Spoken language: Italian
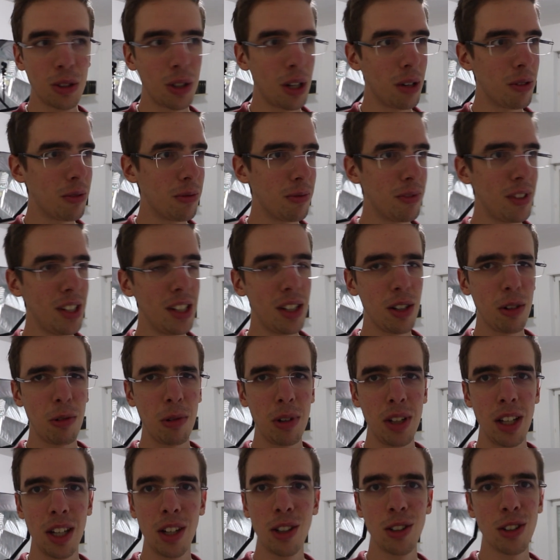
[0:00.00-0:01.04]
cioè un video in
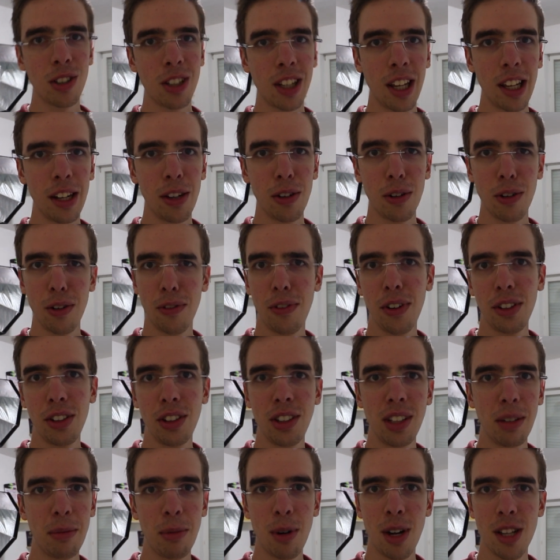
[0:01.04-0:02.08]
cui dico che non ho fatto
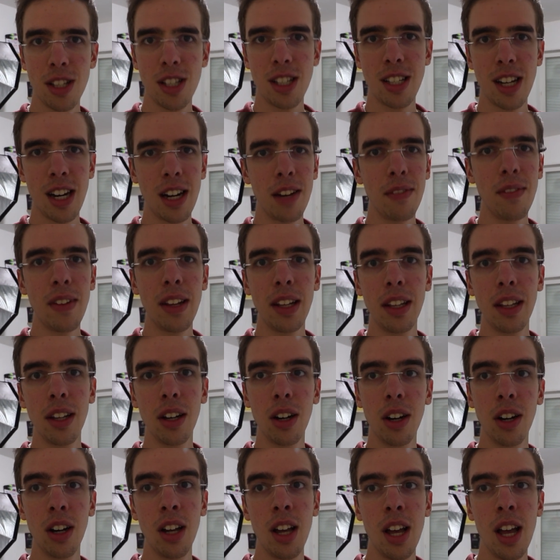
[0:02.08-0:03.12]
in tempo a registrare il
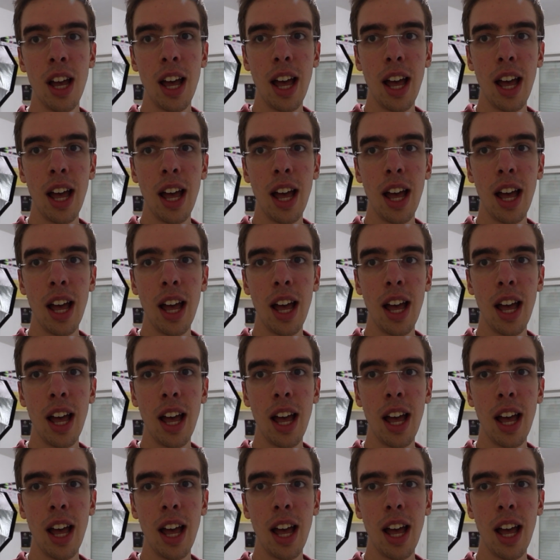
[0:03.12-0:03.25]
video.